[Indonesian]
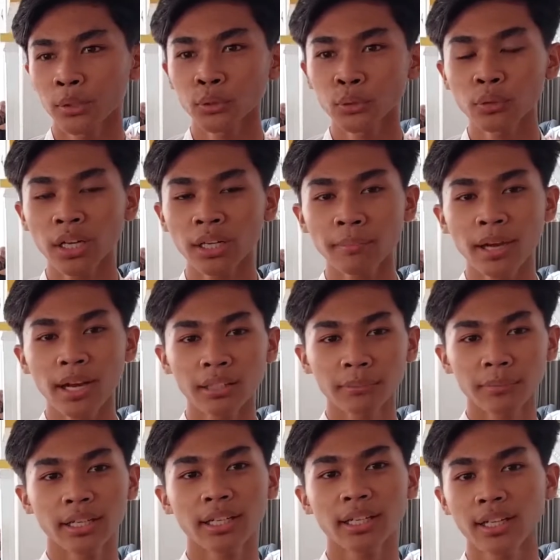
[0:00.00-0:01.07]
menunjukkan bakat
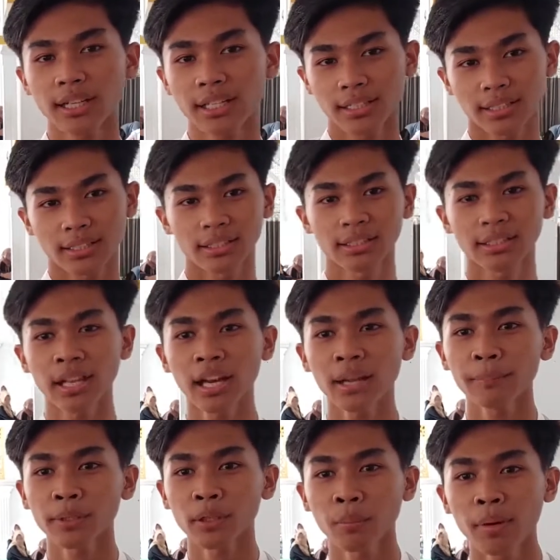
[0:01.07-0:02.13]
mereka
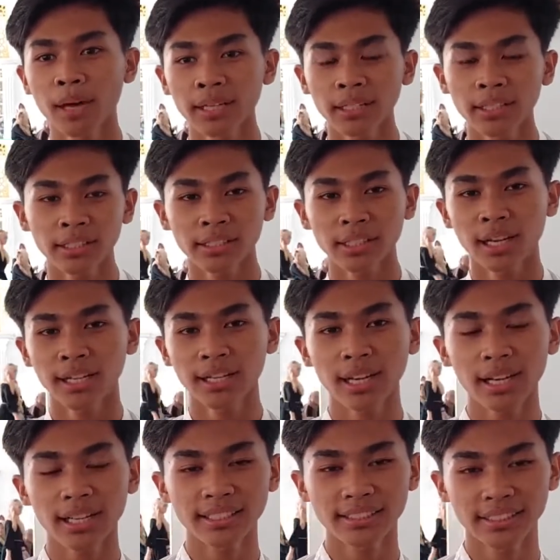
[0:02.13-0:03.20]
dalam perlombaan yang kita
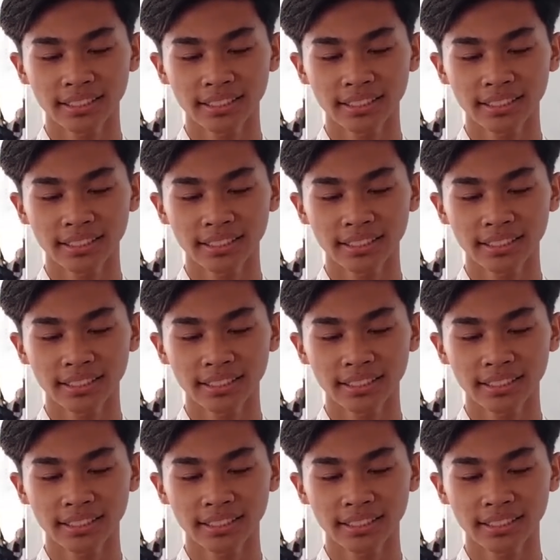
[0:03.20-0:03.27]
adakan di